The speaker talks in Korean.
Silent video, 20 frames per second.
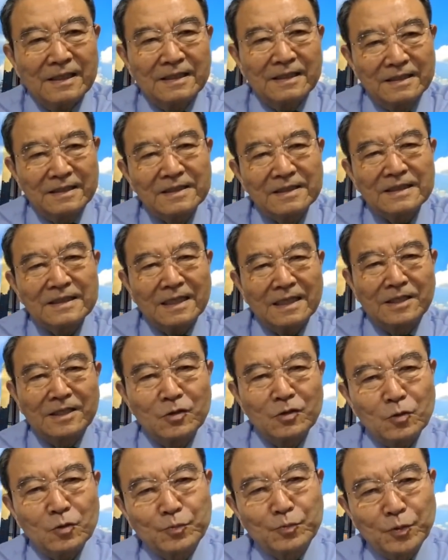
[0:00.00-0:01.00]
그러니까
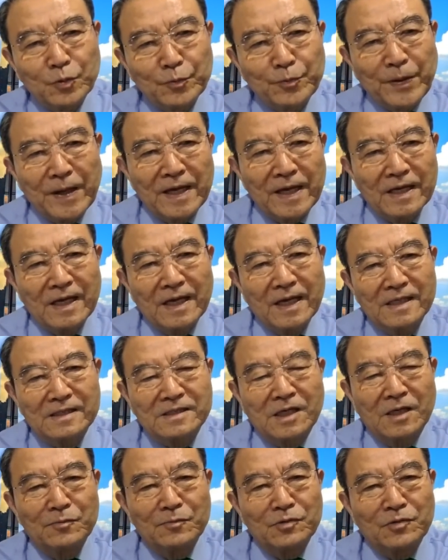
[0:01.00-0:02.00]
결국 부패
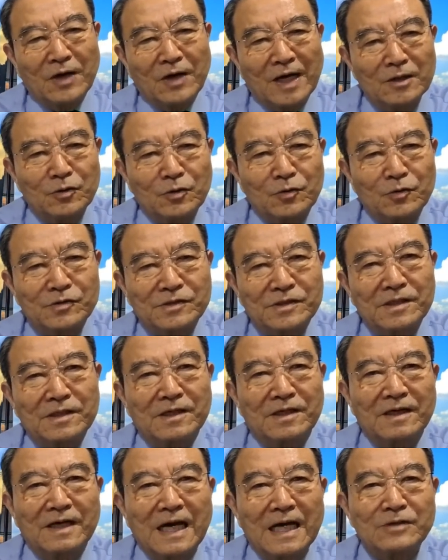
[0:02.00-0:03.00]
정부
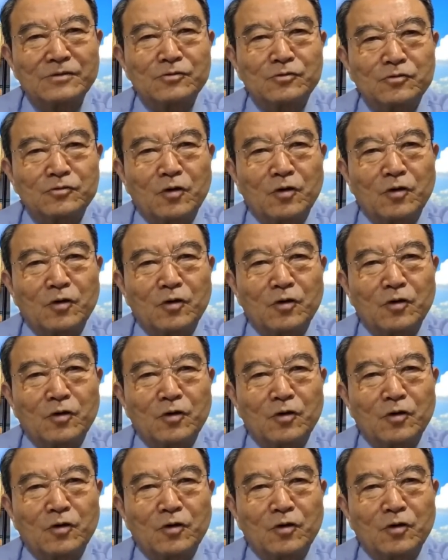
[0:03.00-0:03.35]
관료로서 아주